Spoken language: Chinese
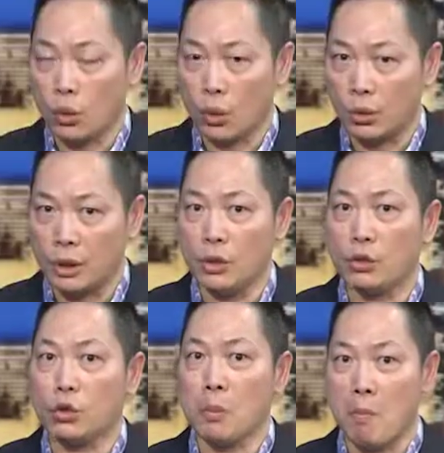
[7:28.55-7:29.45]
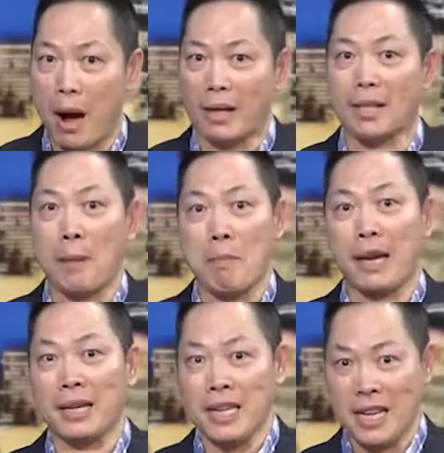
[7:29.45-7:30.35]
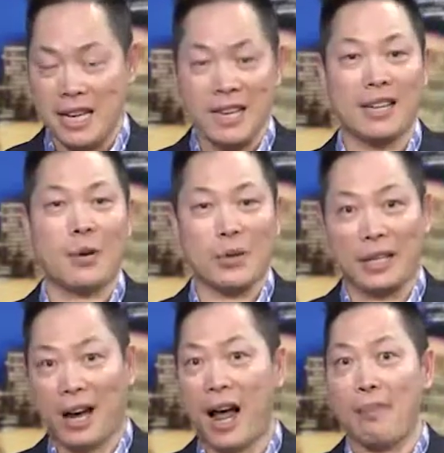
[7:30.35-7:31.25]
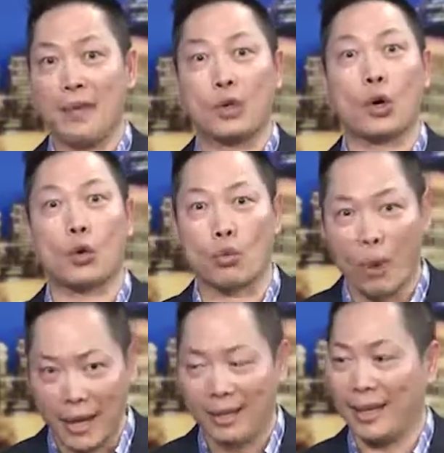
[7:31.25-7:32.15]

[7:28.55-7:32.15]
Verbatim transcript: 果有兴趣，马上 make 您的 retirement great